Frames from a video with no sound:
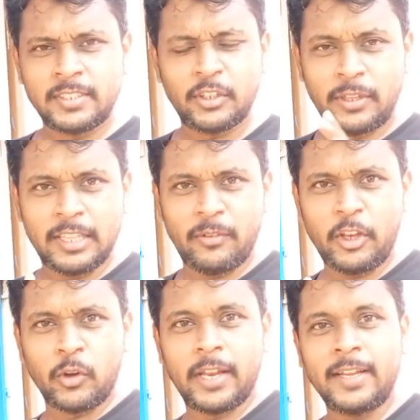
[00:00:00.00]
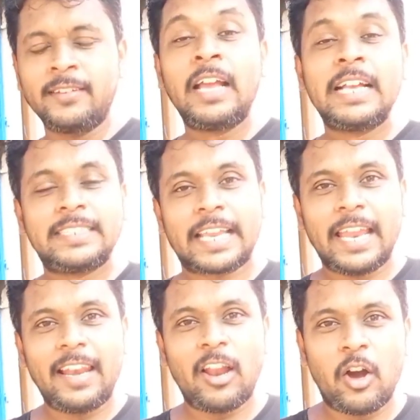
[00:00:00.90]
ஸோ இந்த வீடியோவில்
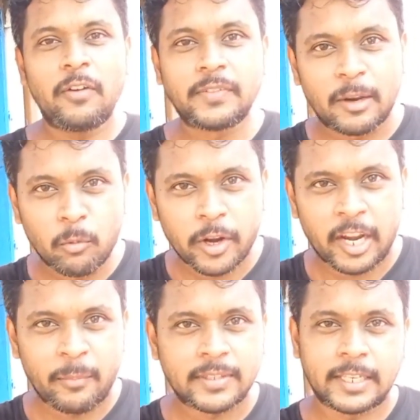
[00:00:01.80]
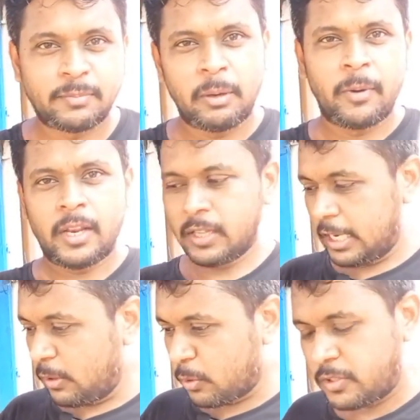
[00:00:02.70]
செகண்ட் லா ஆஃப் தெர்மோடைனமிக்ஸ் எக்ஸ்பிளைன்
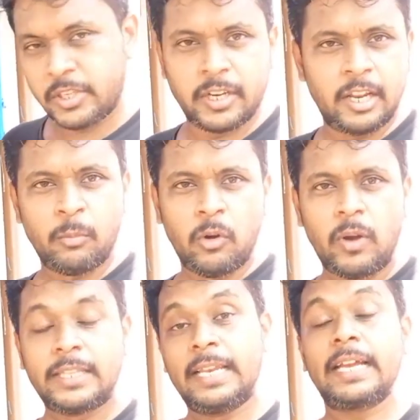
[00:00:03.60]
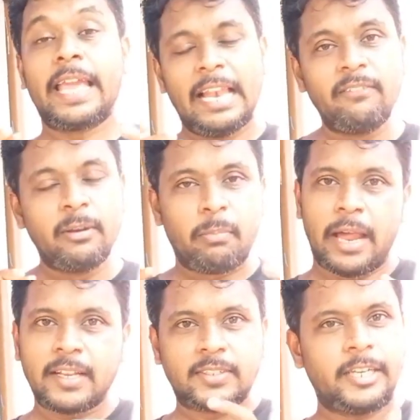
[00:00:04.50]
பண்ணுறதுக்காக ஒரு சின்ன டெமோ அதில் கெல்வின்
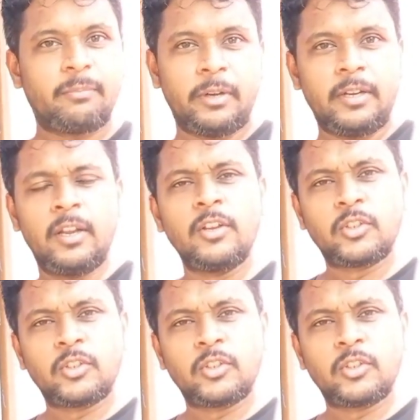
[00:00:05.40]
பிளாங்க் ஸ்டேட்மெண்ட்